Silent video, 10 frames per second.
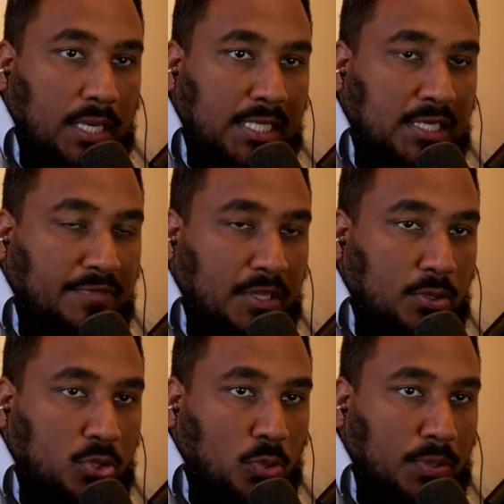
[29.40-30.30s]
Ah, ici, fais
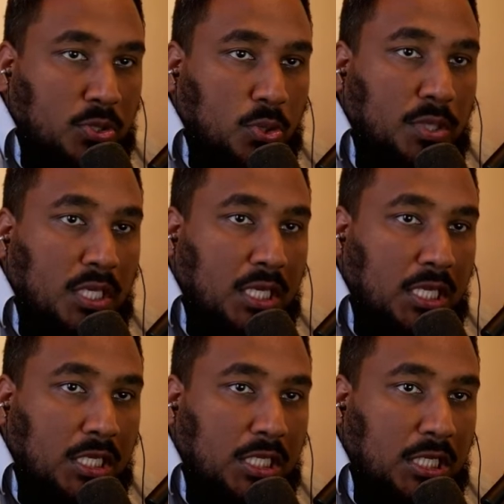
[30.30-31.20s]
attention parce que
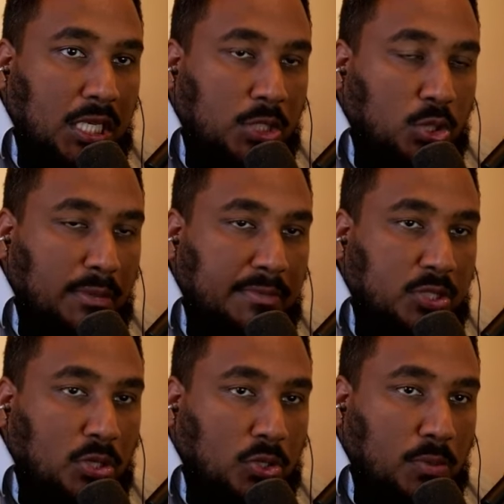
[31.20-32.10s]
lui, il, est sur le même
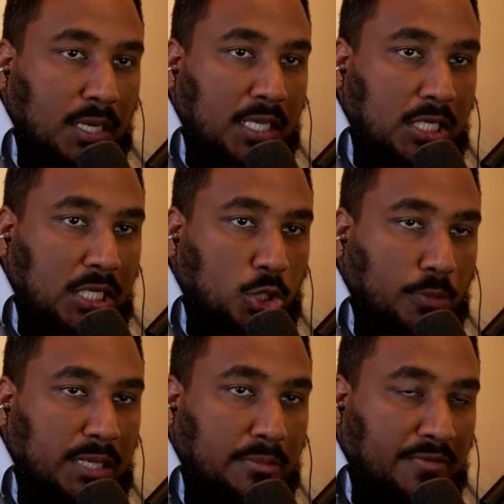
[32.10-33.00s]
Discord que moi, il
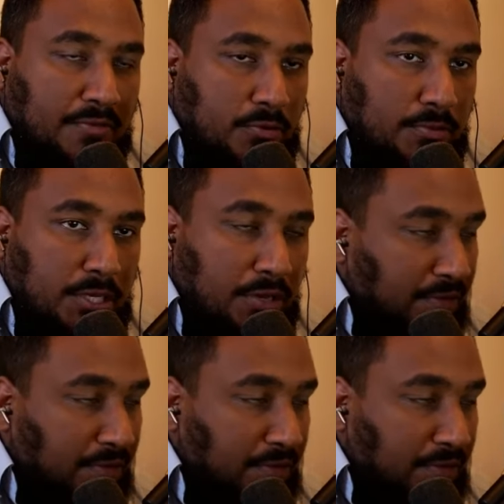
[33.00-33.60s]
chope des meufs mineurs, mineures.